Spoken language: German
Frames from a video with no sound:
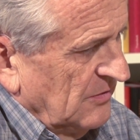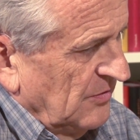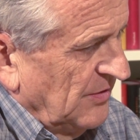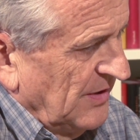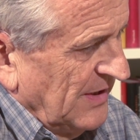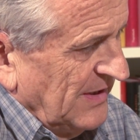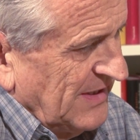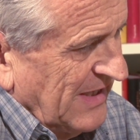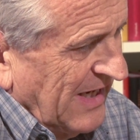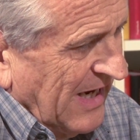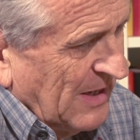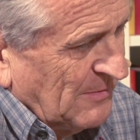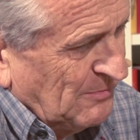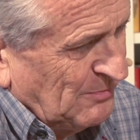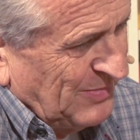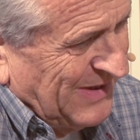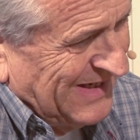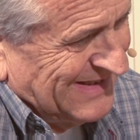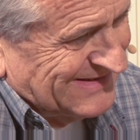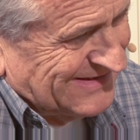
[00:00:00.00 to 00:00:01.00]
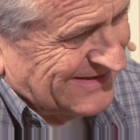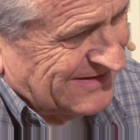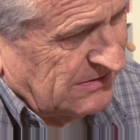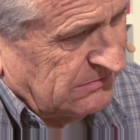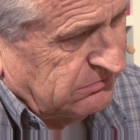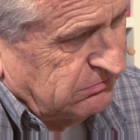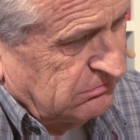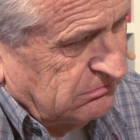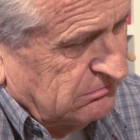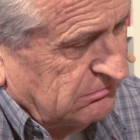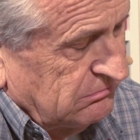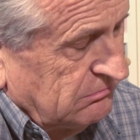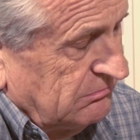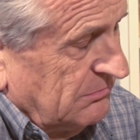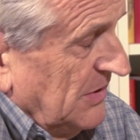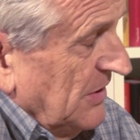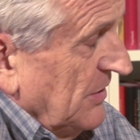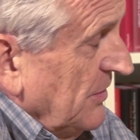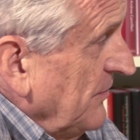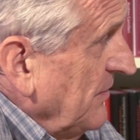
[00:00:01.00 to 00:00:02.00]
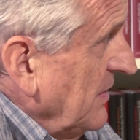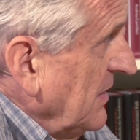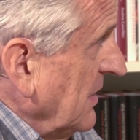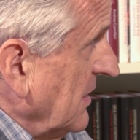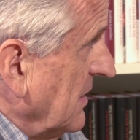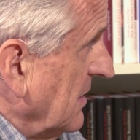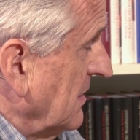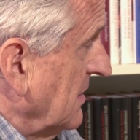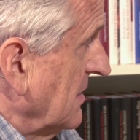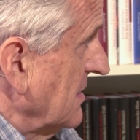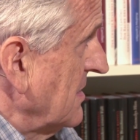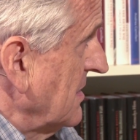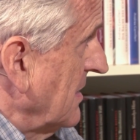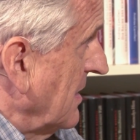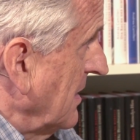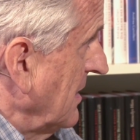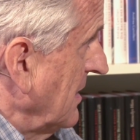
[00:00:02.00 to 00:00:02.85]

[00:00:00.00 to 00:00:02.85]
Donald Trump hat mehr oder weniger das